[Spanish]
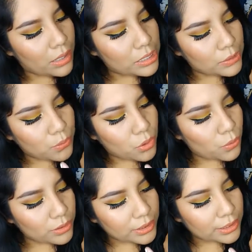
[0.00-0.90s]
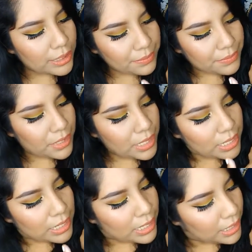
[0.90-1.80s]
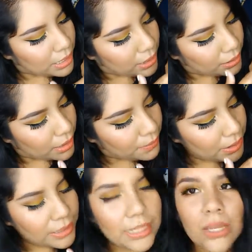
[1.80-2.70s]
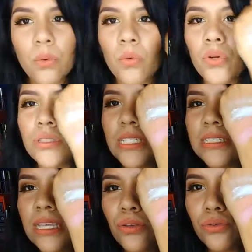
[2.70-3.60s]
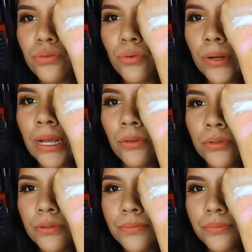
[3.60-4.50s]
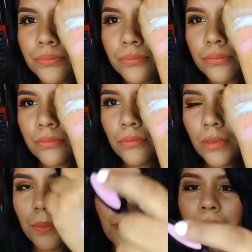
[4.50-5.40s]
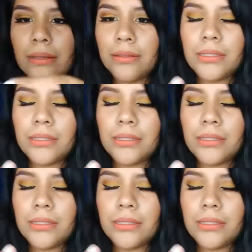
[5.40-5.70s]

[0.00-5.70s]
es polvosita y también tiene unos destellos dorados. Vean,